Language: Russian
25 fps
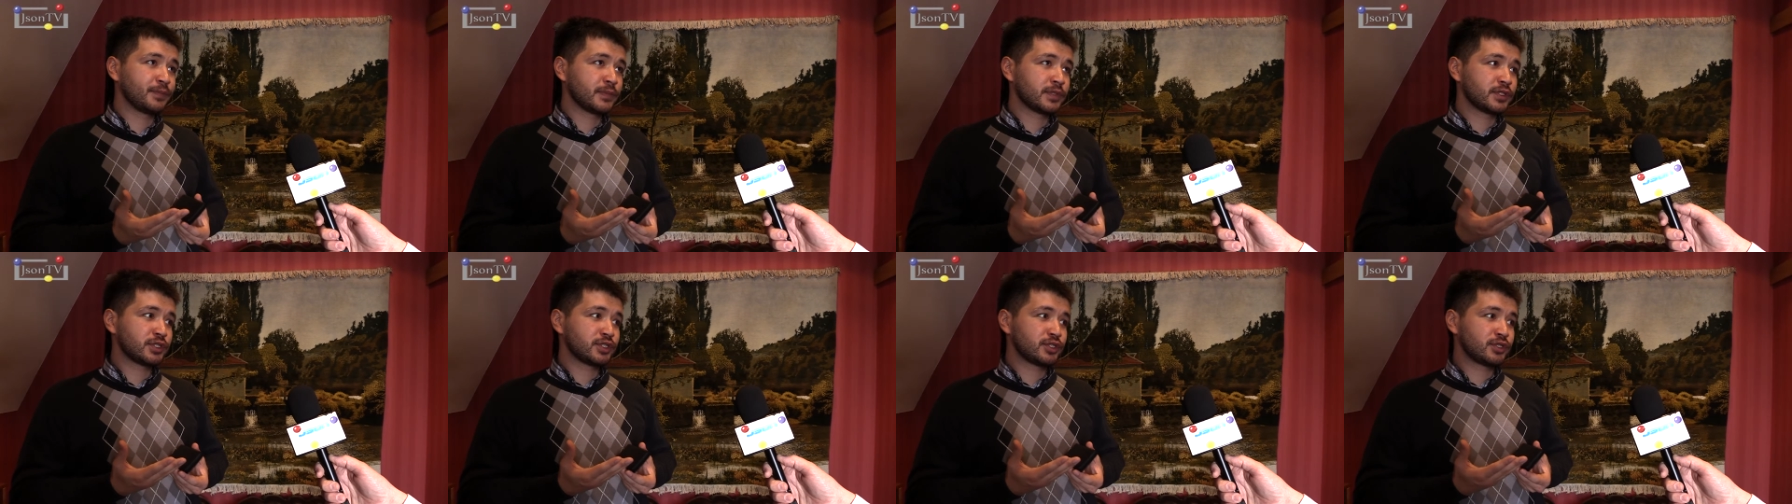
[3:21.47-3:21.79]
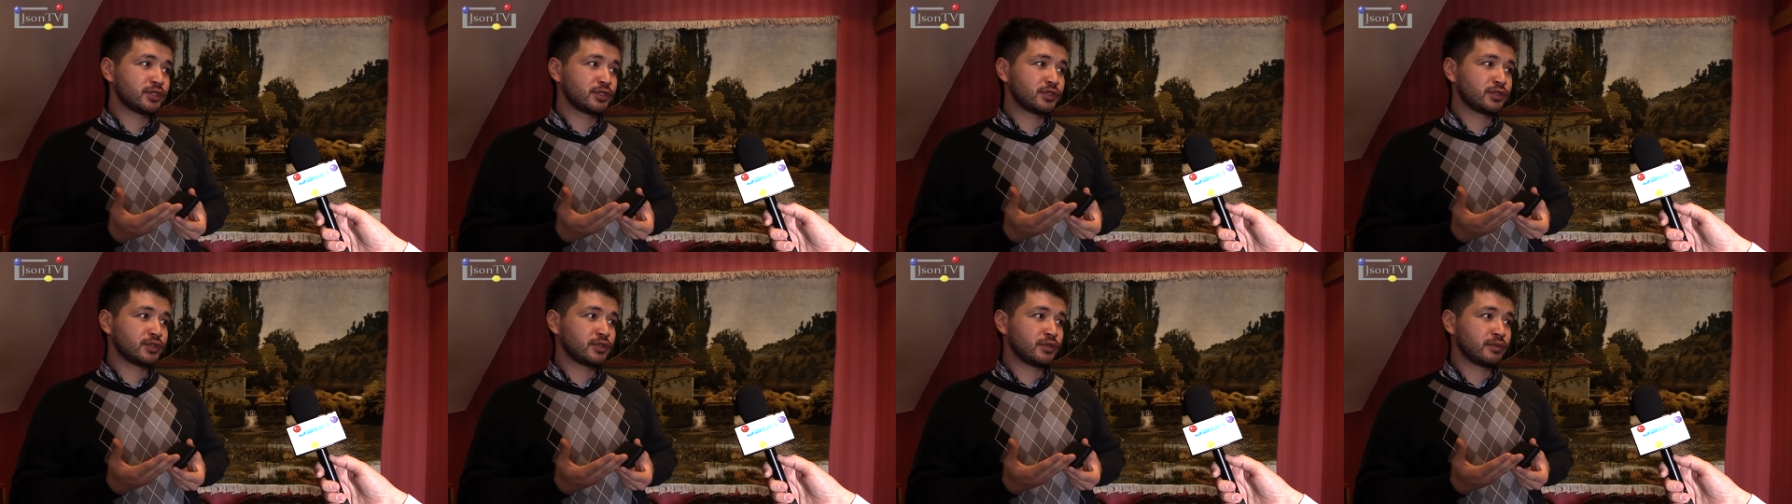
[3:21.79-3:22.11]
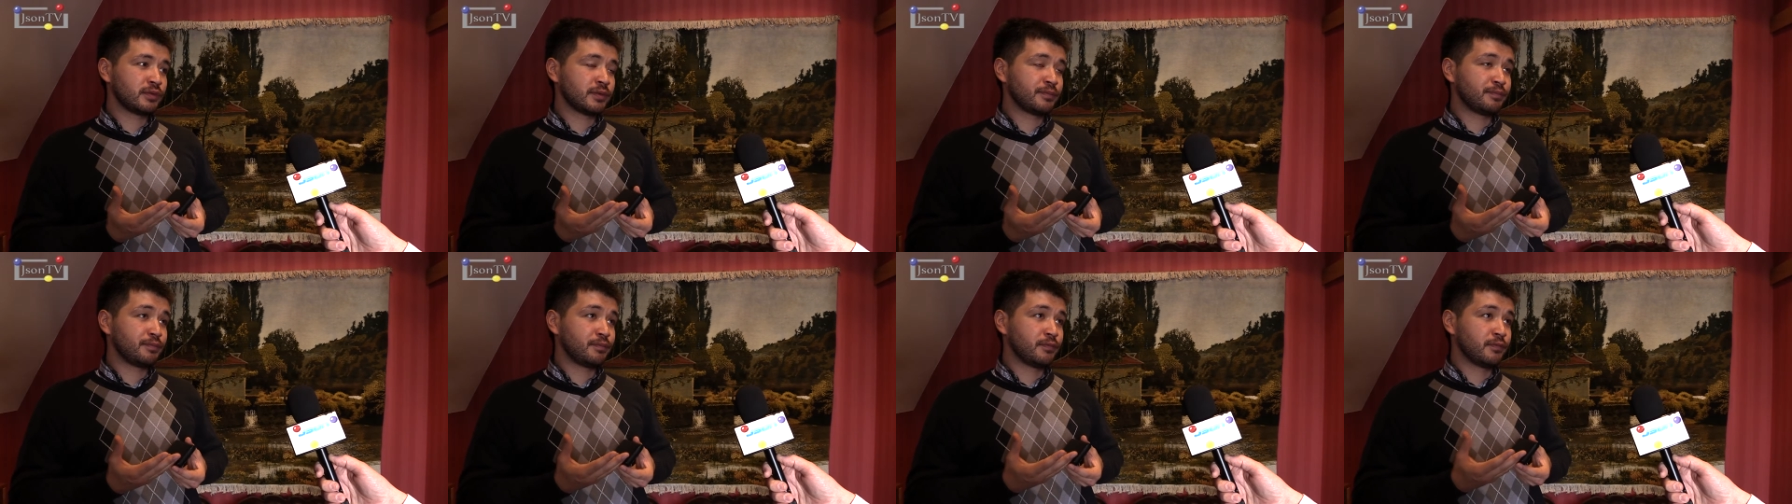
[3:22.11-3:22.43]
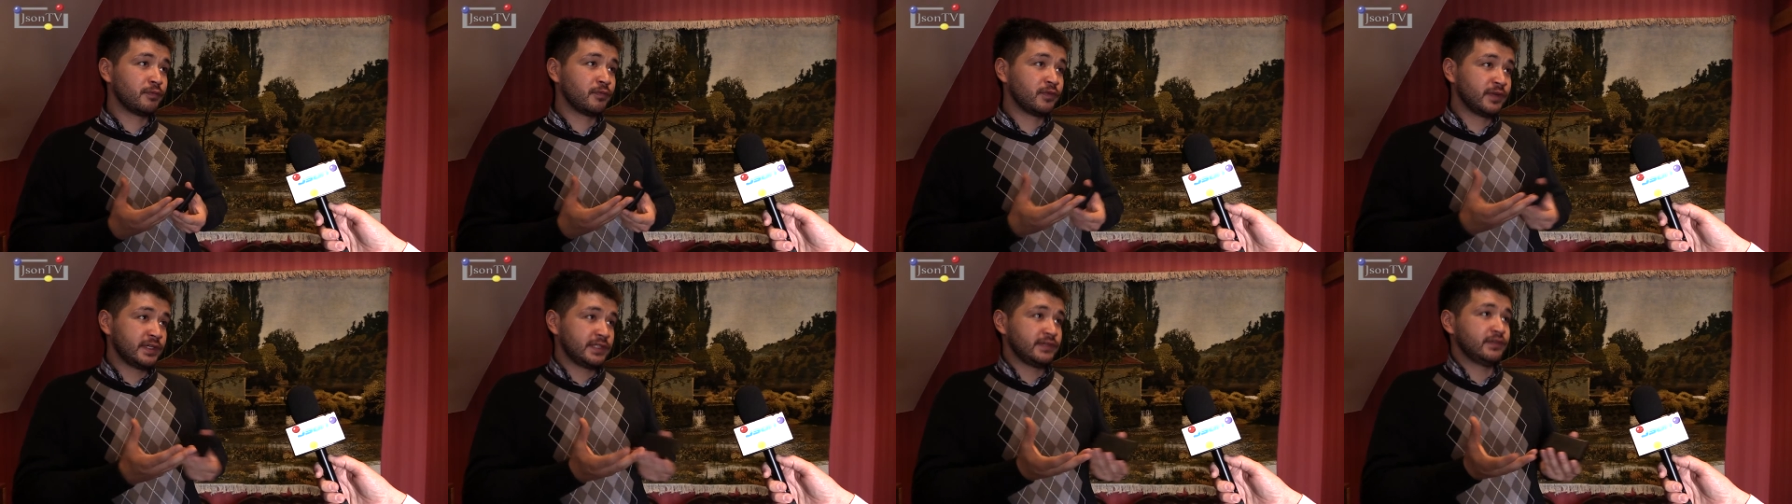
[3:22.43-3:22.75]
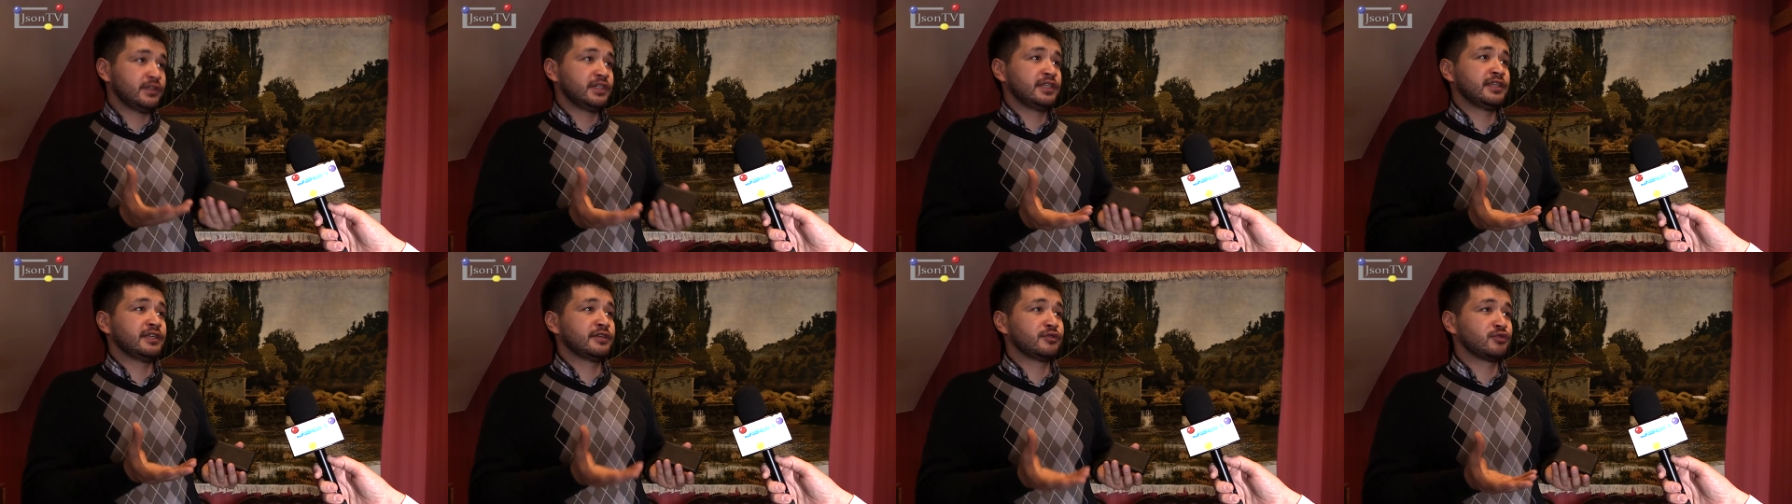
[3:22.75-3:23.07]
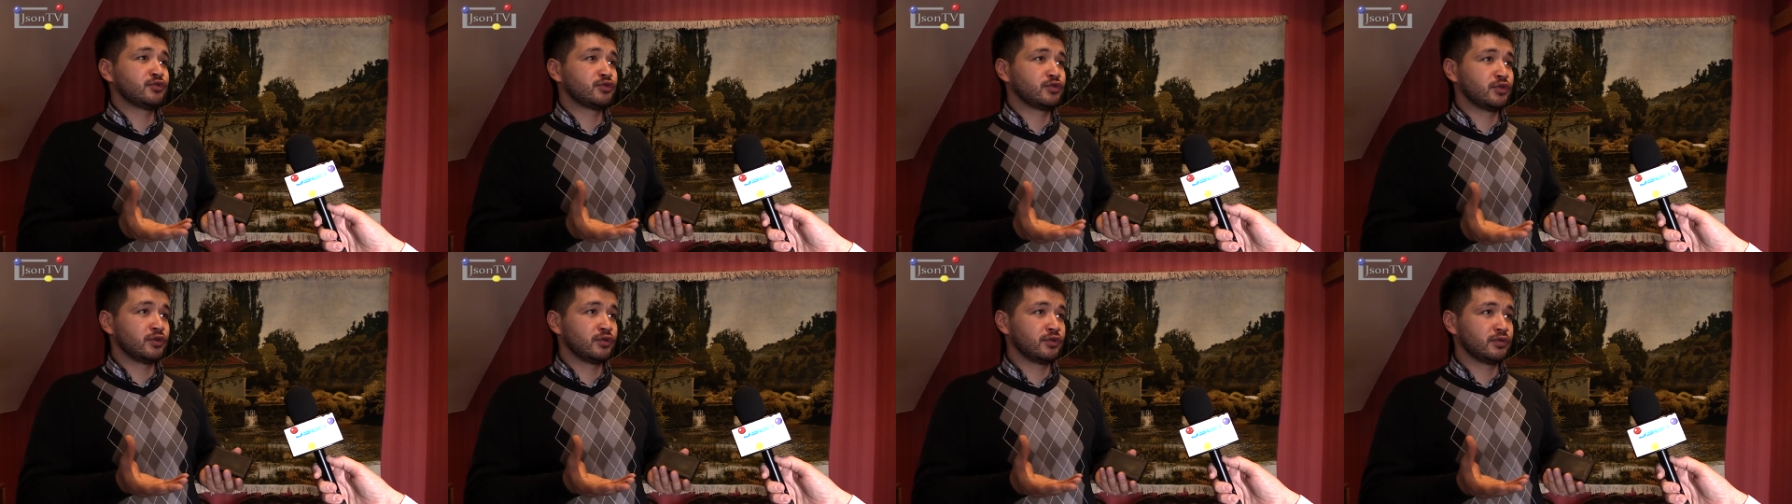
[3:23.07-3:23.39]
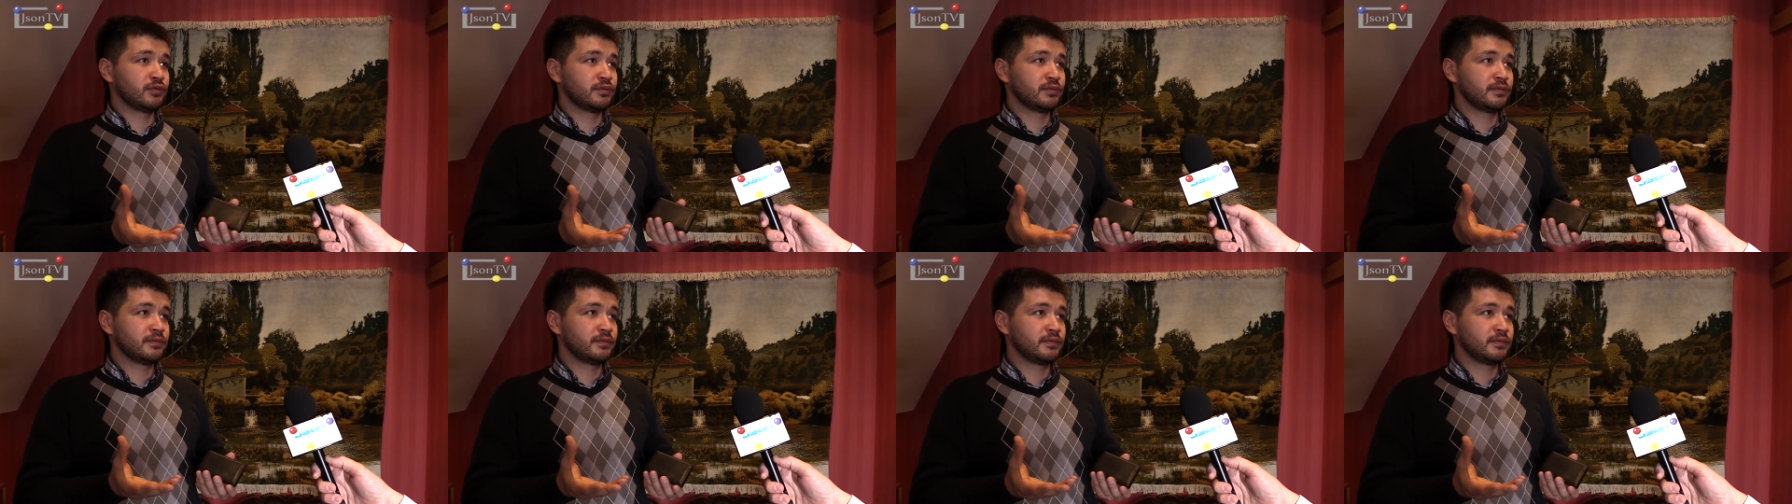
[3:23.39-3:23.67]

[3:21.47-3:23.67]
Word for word: чтобы высветить эту зону.